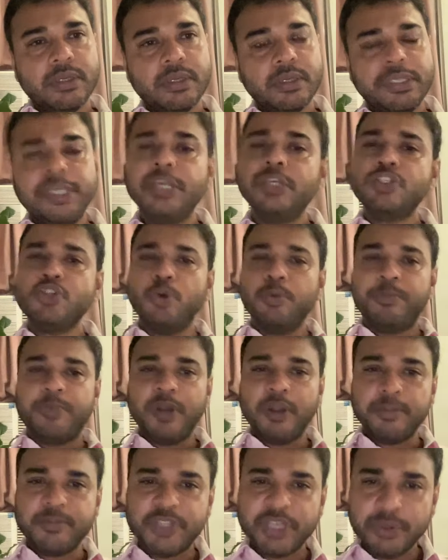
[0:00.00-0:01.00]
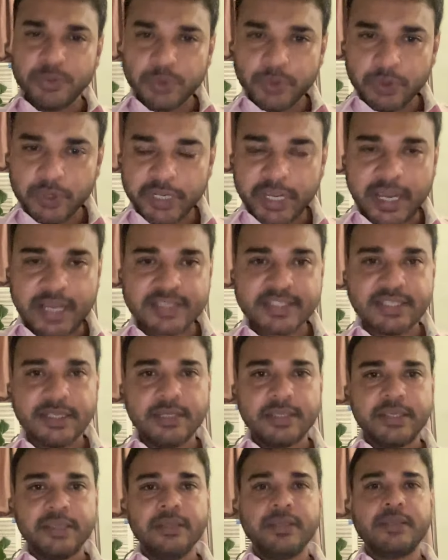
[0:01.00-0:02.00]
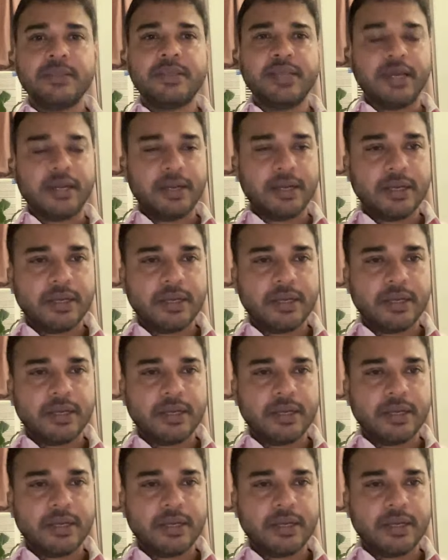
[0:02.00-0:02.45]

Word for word: ये जो उपलब्धि उन्होंने हासिल की क्या